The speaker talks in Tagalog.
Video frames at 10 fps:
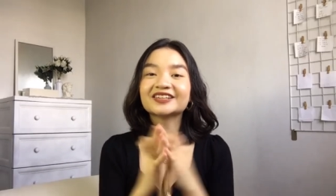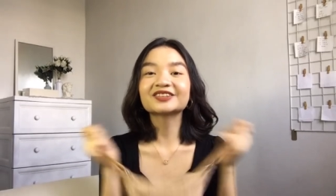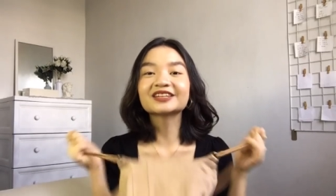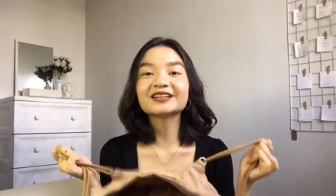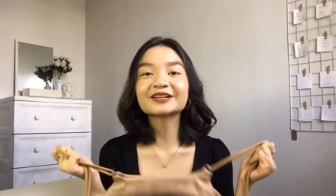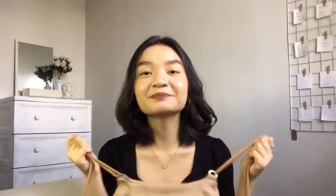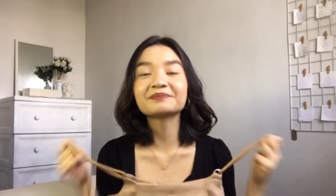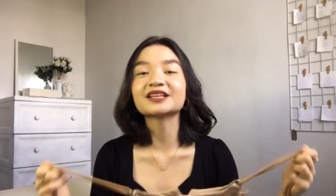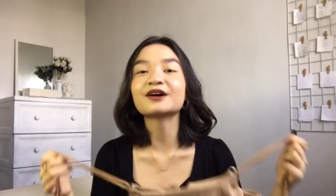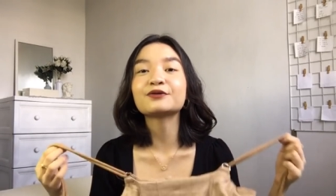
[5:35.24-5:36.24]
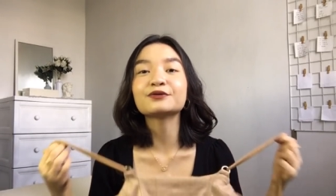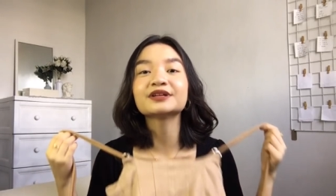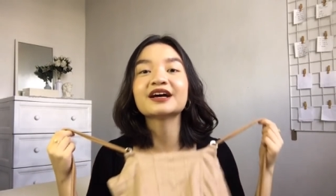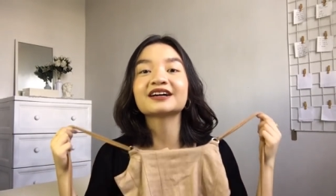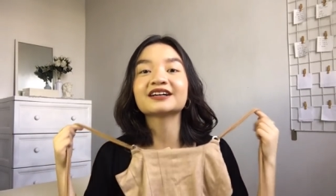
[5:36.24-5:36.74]
yun talaga yung
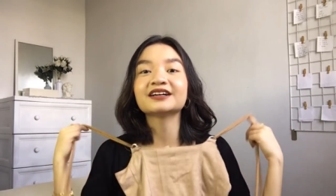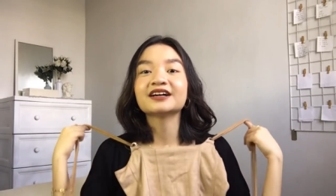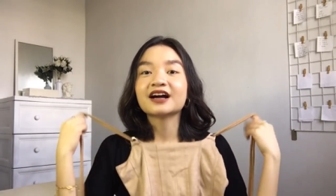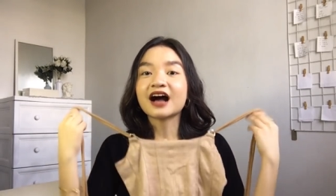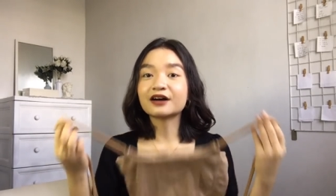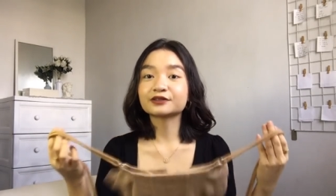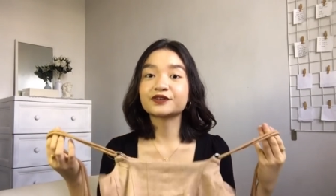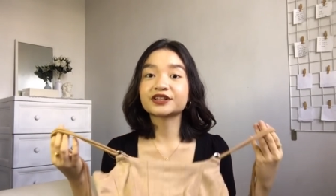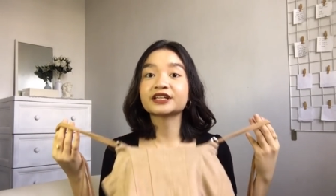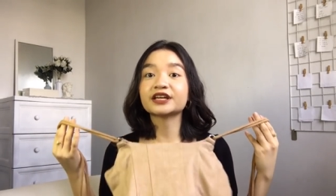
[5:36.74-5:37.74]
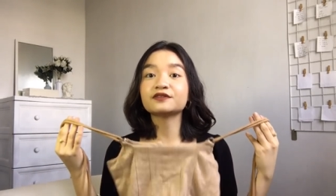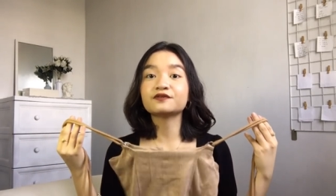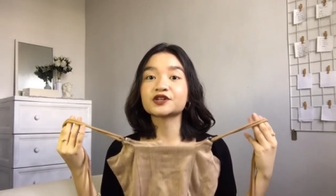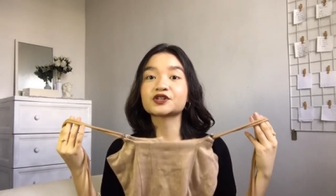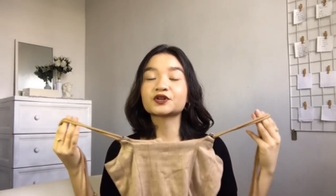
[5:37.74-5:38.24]
pinakaunang outfit na
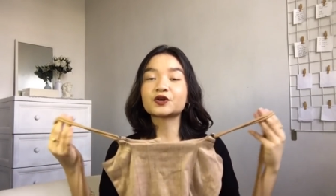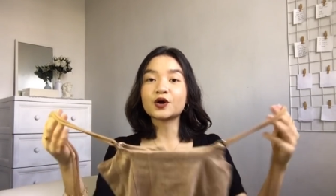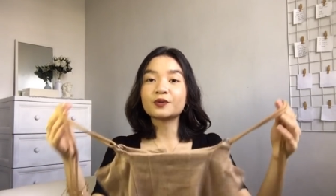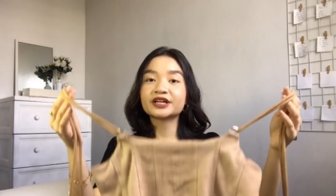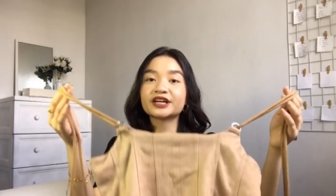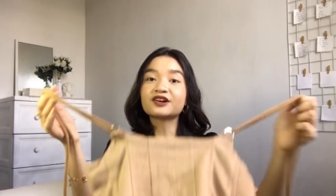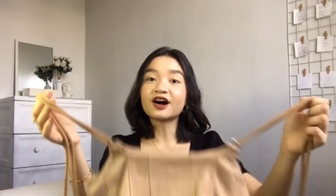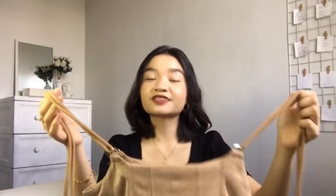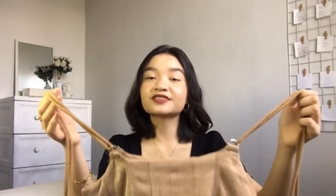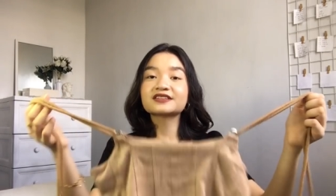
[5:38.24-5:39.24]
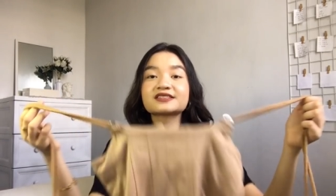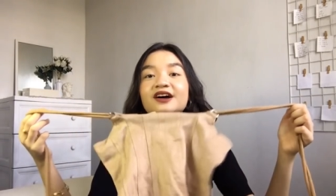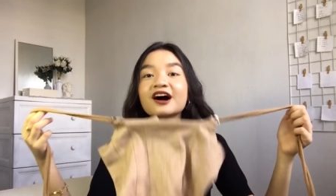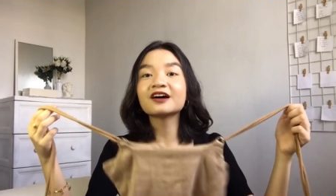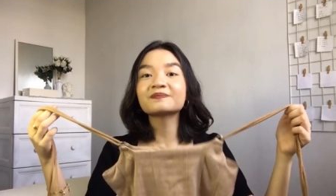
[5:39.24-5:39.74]
na-envision ko when I got this
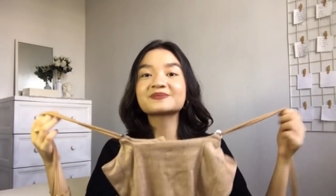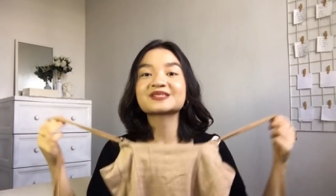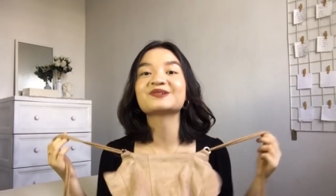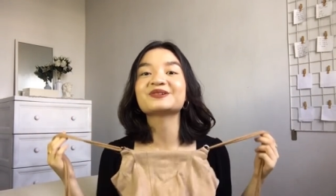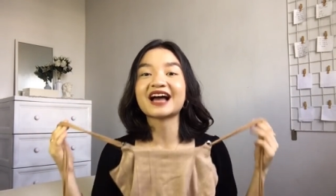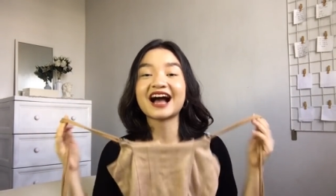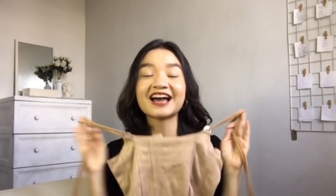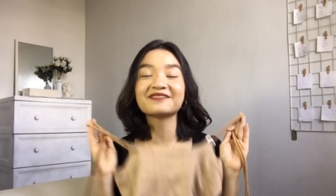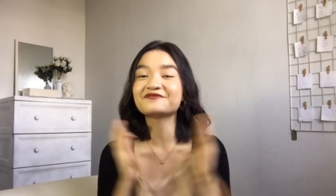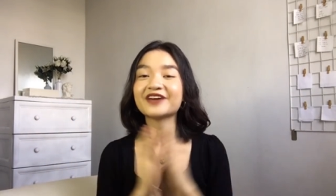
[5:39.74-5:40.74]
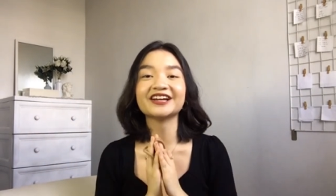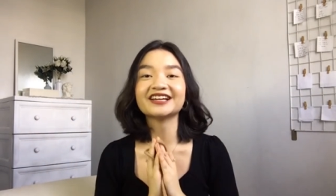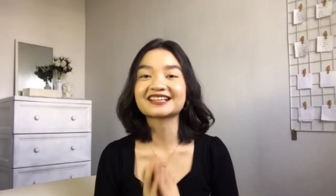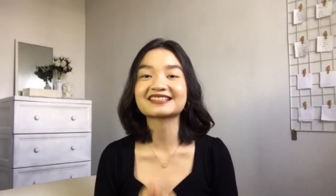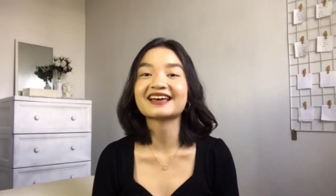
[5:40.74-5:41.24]
top. So yeah, I'm very
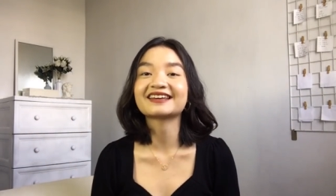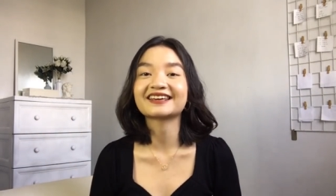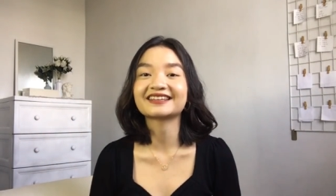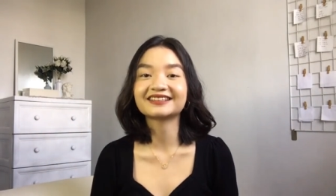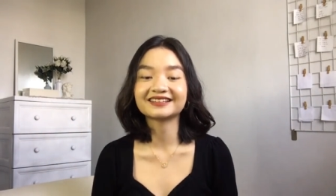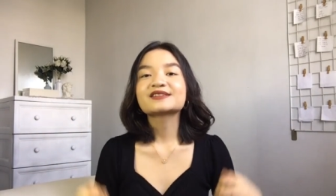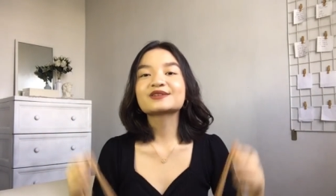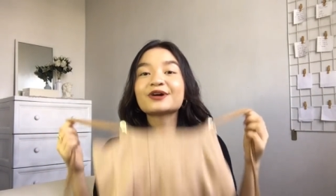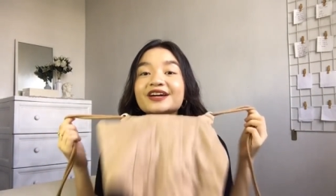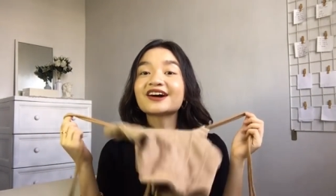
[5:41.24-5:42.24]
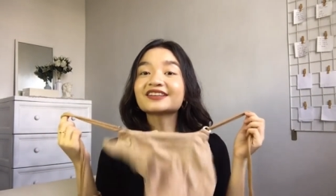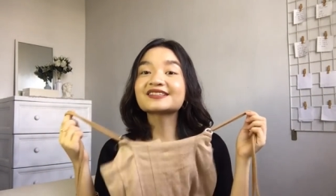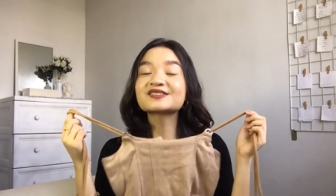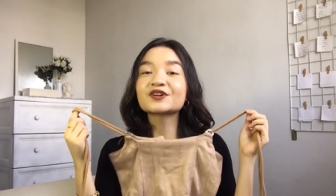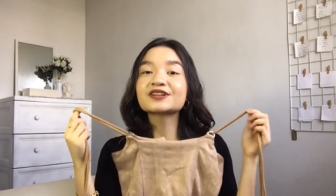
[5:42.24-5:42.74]
excited. So I got
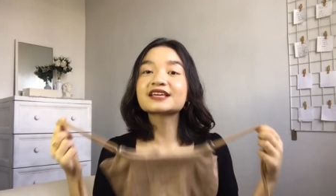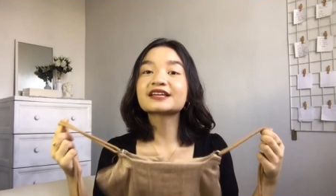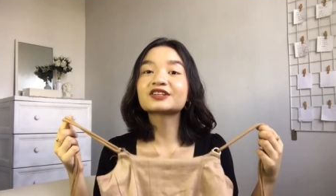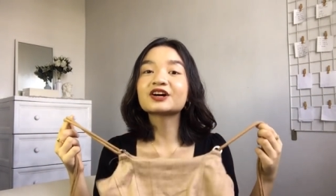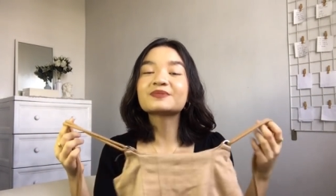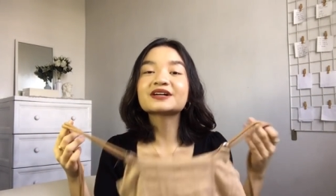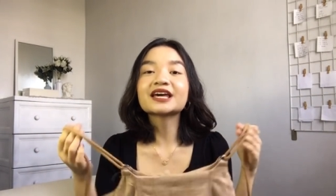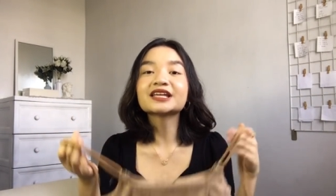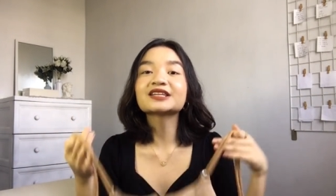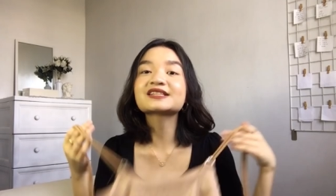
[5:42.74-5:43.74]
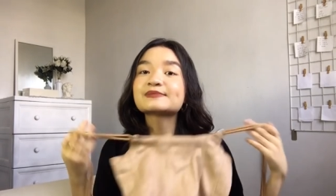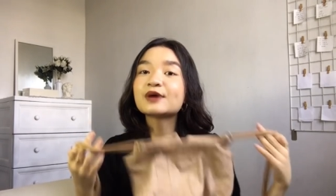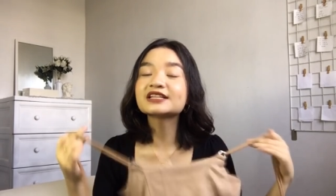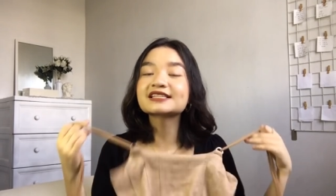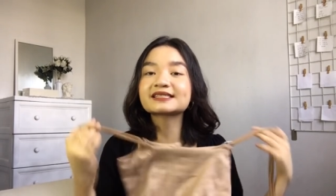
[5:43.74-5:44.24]
this corset top again in the
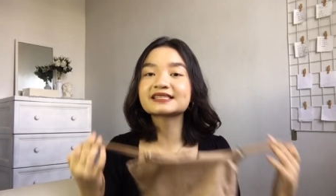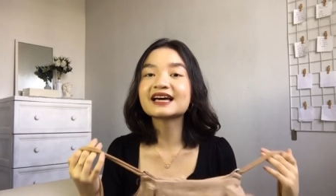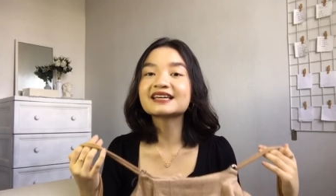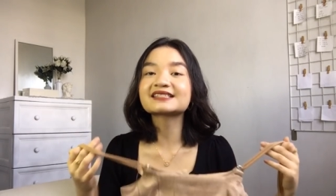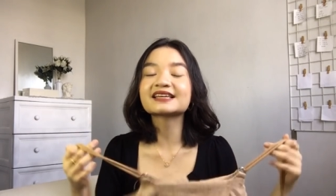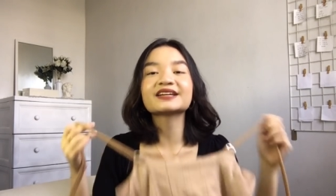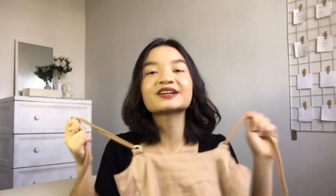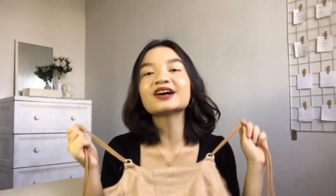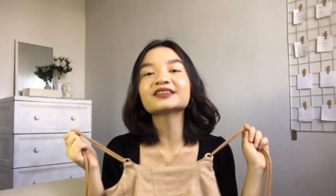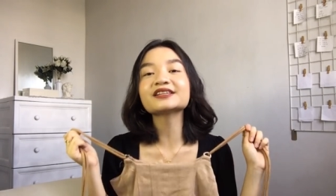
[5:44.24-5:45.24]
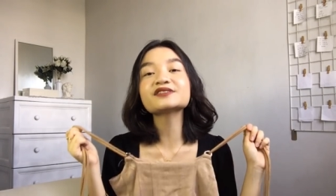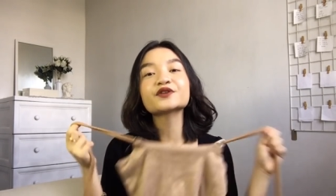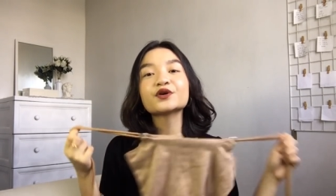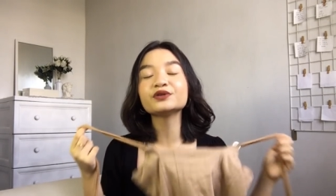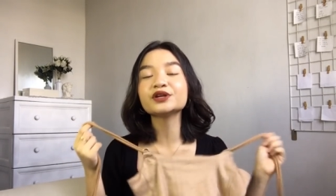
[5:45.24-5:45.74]
smallest size and I got this for
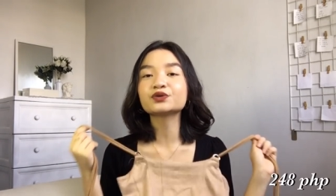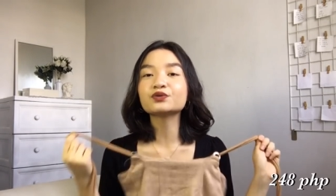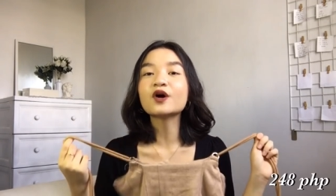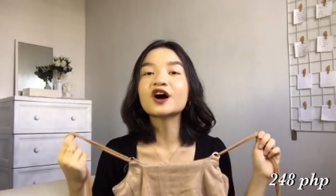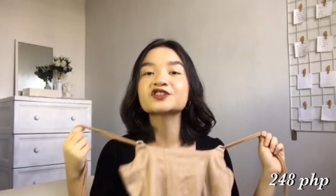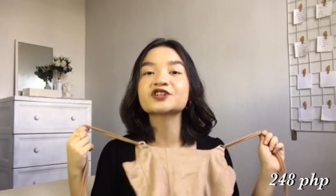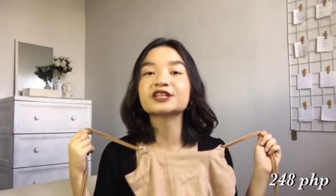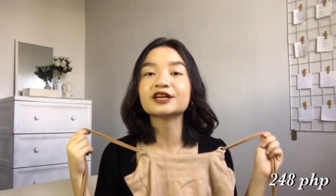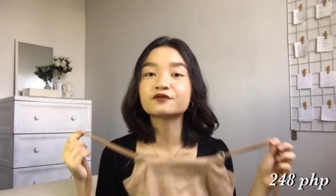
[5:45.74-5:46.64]
only 248